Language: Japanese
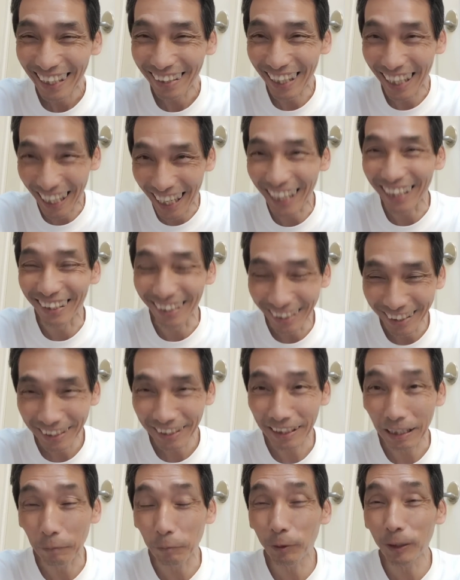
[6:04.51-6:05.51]
わかる
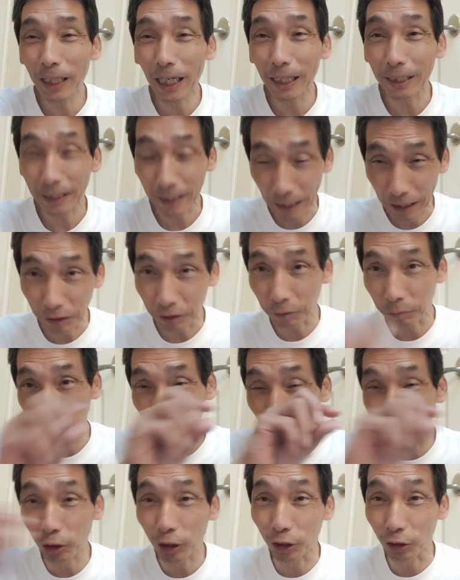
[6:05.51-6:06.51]
セムヤーゼさんっていう
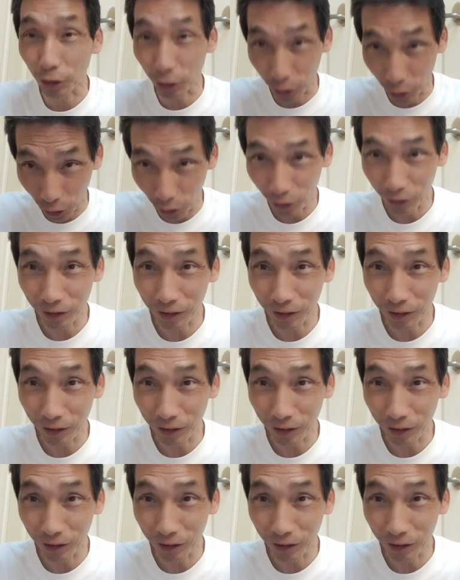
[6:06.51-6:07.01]
名字の人、